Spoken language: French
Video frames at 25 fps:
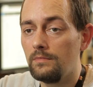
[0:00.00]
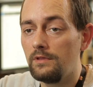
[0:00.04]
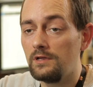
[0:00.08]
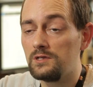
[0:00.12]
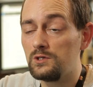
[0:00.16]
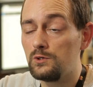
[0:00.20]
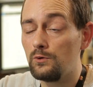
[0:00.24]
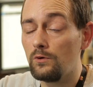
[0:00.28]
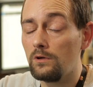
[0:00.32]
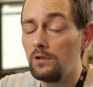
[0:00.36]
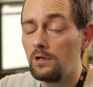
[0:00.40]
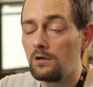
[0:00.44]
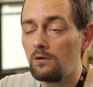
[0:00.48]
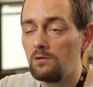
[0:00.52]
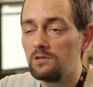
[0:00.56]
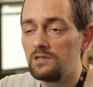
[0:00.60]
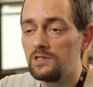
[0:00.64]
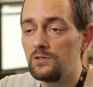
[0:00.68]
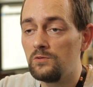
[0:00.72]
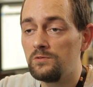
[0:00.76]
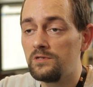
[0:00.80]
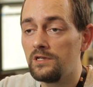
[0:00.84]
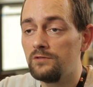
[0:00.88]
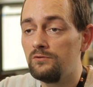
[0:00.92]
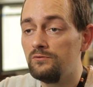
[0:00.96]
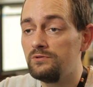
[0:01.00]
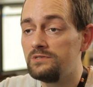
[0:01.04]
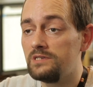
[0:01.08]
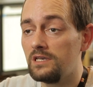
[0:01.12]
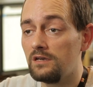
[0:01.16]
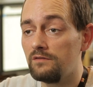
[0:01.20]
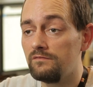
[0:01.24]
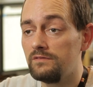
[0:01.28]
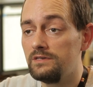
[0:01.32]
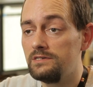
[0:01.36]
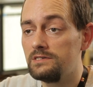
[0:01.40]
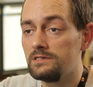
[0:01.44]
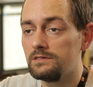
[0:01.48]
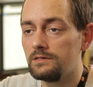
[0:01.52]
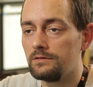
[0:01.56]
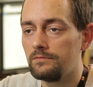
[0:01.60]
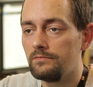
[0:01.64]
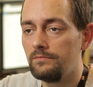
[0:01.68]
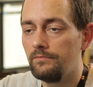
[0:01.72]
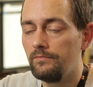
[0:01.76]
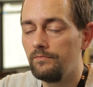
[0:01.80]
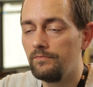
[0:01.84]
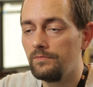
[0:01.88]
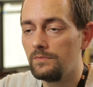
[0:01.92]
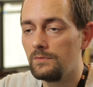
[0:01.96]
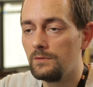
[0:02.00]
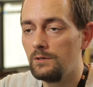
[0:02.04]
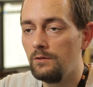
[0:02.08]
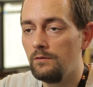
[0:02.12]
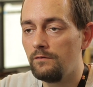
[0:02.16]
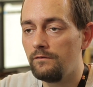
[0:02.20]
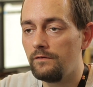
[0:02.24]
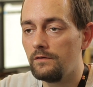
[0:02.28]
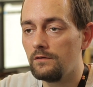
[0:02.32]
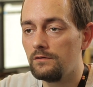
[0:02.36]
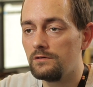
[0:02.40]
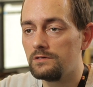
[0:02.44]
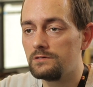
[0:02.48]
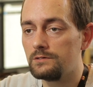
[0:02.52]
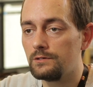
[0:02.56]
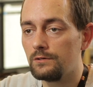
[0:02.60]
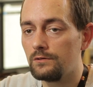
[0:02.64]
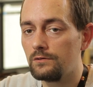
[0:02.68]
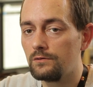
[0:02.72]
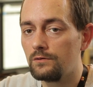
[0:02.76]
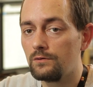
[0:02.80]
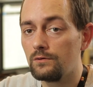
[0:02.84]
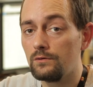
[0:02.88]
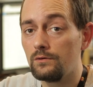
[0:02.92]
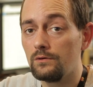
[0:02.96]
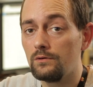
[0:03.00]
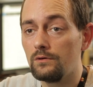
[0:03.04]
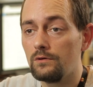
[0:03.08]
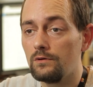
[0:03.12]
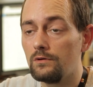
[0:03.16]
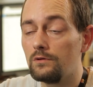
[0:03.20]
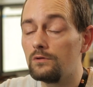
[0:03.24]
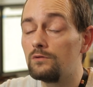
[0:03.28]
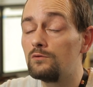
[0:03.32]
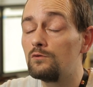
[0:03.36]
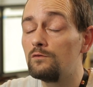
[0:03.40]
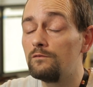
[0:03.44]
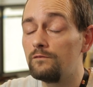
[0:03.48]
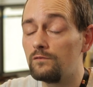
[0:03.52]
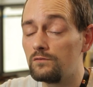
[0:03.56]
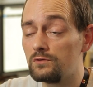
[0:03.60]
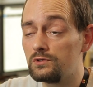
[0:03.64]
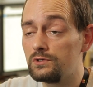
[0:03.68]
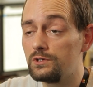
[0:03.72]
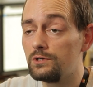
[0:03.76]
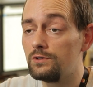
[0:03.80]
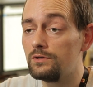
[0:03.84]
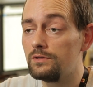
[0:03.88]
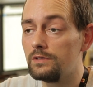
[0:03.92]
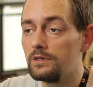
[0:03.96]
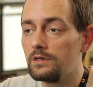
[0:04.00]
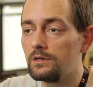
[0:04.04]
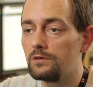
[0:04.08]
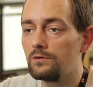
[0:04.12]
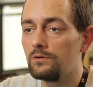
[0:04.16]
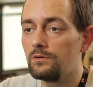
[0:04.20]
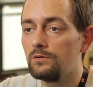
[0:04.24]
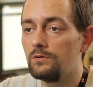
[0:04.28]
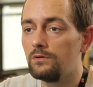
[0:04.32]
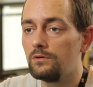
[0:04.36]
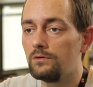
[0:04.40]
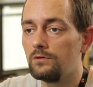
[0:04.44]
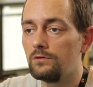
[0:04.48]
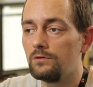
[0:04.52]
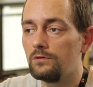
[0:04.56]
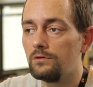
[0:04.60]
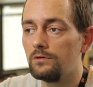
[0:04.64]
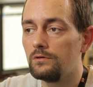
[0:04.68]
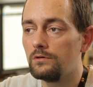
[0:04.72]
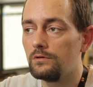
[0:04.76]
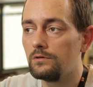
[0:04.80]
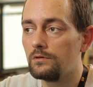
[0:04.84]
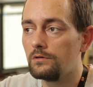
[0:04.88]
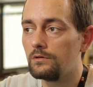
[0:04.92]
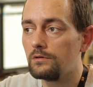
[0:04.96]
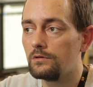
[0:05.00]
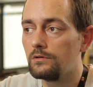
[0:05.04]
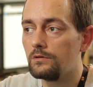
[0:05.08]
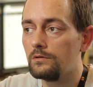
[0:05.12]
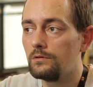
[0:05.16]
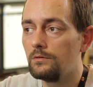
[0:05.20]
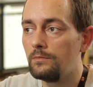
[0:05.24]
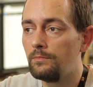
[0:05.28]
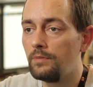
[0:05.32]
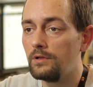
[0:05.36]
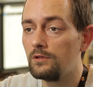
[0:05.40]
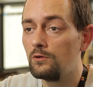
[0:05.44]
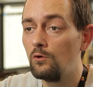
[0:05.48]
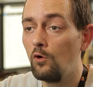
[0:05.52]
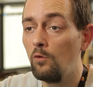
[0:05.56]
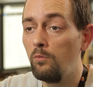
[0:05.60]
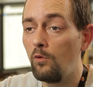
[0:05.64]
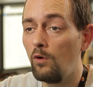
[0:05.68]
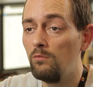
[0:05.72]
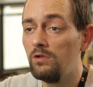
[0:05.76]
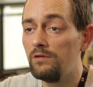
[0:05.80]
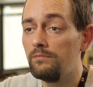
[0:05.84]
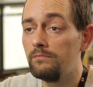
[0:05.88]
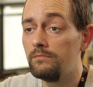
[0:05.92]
d'assurer la continuité du service de faire en sorte que euh, tout fonctionne et que euh, pas de gros problèmes